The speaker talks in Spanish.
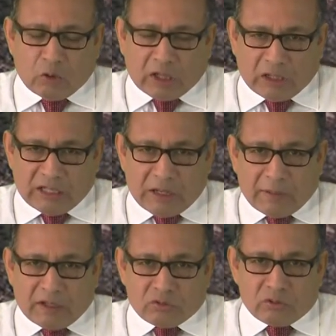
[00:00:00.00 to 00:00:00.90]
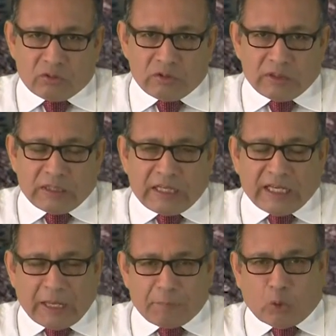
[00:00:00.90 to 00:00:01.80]
lo que lleva a eso
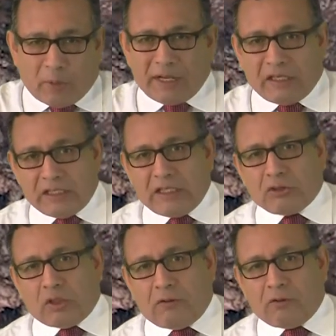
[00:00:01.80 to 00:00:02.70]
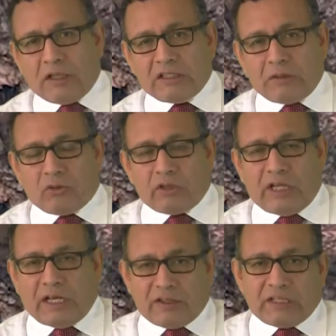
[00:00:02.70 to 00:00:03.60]
es que probar el delito de lavado de activos,
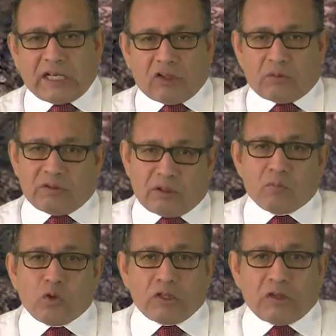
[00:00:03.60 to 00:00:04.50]
en este caso, va a ser muy